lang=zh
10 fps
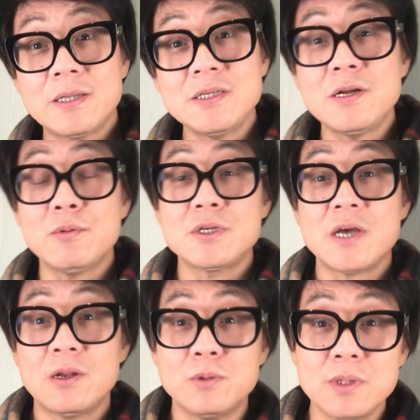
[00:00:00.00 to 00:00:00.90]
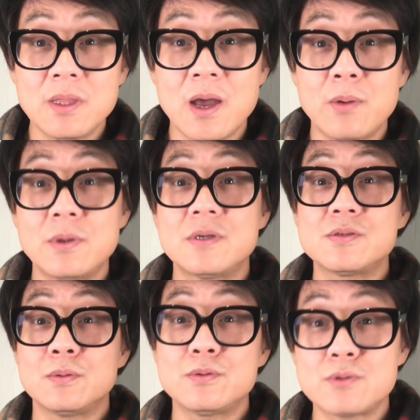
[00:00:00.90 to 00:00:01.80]
他经常会下楼梯啊，或者是
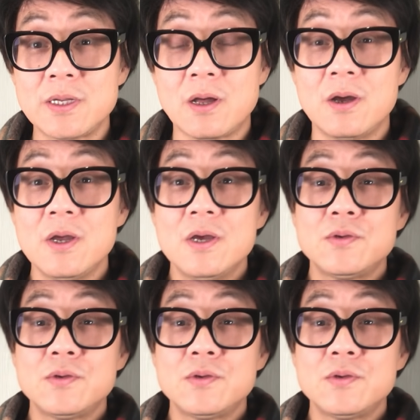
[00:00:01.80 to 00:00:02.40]
走路摔倒。